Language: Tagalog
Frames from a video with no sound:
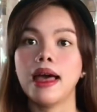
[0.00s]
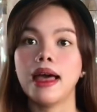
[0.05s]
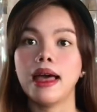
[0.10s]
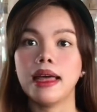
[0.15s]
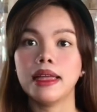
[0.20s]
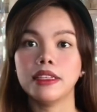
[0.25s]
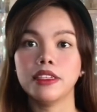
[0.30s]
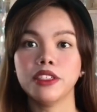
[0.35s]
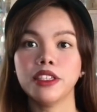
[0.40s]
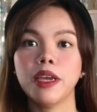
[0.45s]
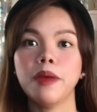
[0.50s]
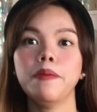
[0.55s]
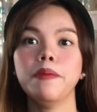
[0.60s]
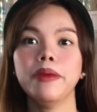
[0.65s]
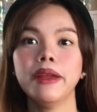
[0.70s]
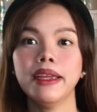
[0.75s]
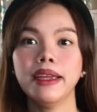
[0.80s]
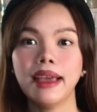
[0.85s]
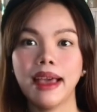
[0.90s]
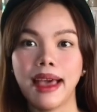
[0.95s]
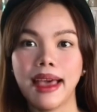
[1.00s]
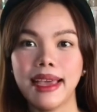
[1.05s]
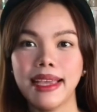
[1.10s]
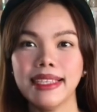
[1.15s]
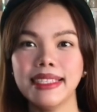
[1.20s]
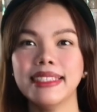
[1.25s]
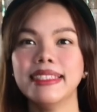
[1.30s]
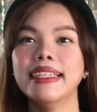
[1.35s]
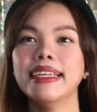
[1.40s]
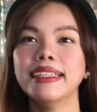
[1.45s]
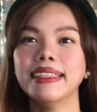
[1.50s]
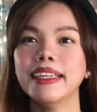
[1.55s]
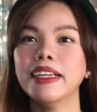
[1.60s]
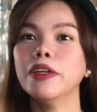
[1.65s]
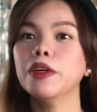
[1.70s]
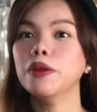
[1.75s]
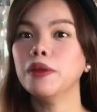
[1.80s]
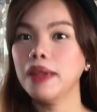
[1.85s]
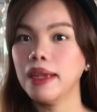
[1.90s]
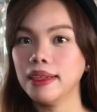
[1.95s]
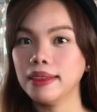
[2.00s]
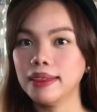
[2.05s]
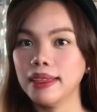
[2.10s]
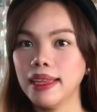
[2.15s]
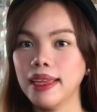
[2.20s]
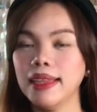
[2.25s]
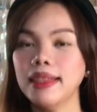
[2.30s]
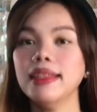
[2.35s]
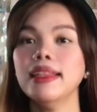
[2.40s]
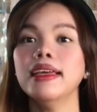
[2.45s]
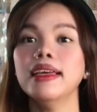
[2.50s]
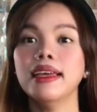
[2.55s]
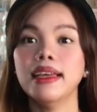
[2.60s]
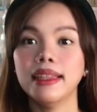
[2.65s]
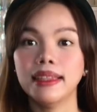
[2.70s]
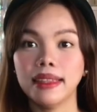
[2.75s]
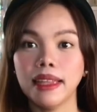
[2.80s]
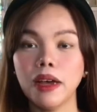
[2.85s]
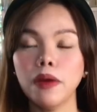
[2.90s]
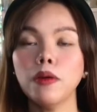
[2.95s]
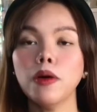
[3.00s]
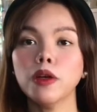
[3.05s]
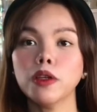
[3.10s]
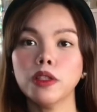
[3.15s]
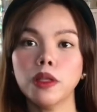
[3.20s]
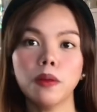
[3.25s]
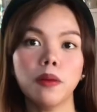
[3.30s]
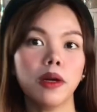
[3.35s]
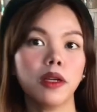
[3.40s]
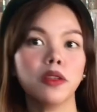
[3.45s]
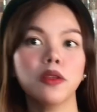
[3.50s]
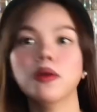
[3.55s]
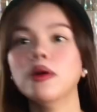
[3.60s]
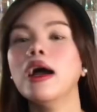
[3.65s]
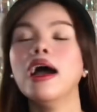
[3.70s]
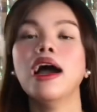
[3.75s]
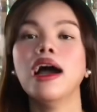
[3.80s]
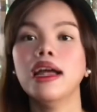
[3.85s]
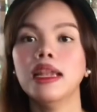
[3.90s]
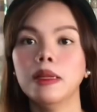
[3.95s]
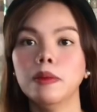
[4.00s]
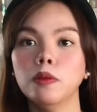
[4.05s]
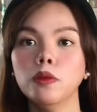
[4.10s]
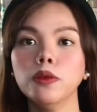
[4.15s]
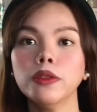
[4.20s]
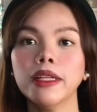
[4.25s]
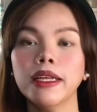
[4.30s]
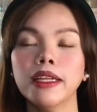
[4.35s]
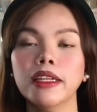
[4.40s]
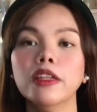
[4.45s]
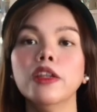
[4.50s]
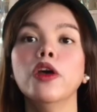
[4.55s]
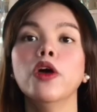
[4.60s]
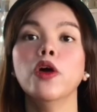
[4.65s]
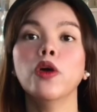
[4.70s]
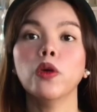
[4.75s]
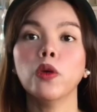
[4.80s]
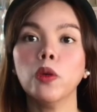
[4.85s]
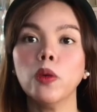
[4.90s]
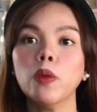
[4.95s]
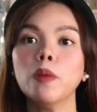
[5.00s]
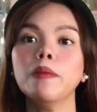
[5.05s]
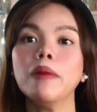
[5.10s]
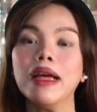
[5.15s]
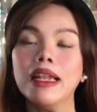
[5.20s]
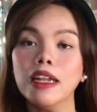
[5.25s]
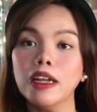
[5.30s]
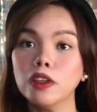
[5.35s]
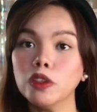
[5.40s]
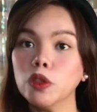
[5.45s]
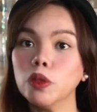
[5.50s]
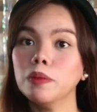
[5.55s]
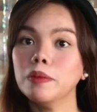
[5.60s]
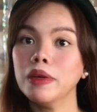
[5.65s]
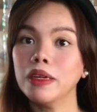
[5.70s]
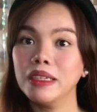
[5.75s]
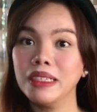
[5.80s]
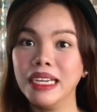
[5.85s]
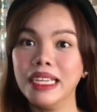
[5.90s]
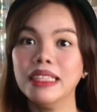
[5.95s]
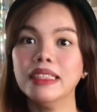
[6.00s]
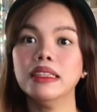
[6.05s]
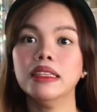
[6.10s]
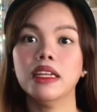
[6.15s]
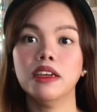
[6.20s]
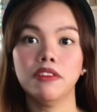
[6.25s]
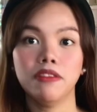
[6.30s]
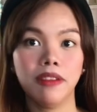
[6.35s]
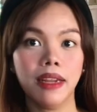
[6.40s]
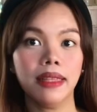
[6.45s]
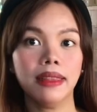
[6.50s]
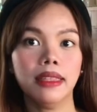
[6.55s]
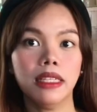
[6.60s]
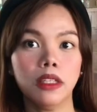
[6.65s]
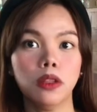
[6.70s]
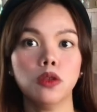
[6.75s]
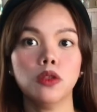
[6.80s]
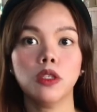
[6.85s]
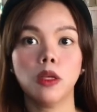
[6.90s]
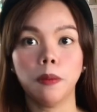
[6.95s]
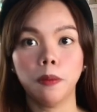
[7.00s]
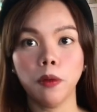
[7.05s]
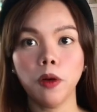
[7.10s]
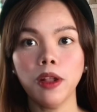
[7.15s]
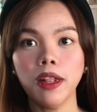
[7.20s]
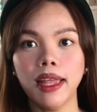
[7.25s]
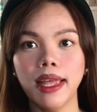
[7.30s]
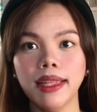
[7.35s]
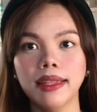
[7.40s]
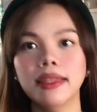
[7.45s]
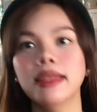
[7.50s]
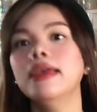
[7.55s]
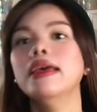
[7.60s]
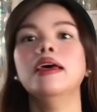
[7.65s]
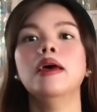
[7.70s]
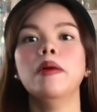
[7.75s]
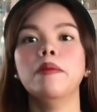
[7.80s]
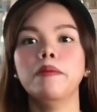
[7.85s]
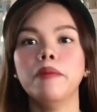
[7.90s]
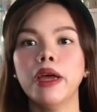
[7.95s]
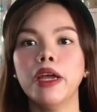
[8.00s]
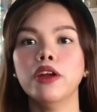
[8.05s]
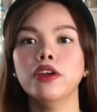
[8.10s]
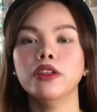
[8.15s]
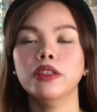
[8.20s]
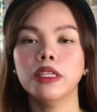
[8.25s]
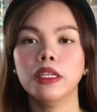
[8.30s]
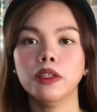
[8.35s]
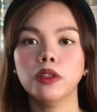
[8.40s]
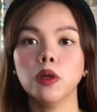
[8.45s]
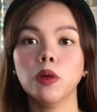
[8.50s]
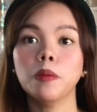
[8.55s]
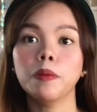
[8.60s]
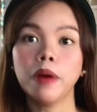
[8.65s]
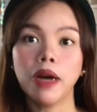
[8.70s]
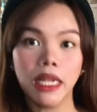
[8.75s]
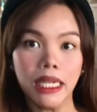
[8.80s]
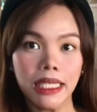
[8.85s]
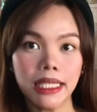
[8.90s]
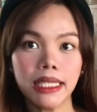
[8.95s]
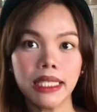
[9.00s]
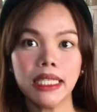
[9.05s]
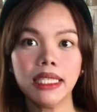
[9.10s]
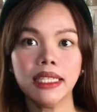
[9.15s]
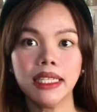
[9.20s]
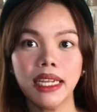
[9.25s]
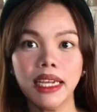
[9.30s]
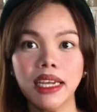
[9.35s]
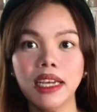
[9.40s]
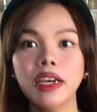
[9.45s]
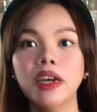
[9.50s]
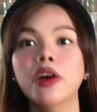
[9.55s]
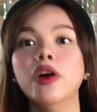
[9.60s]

At syempre guys, dagdag ko lang din na wag na wag nyong kakalimutan kung balak nyong mag-rent ng flat dito sa Poland, meron ditong policy na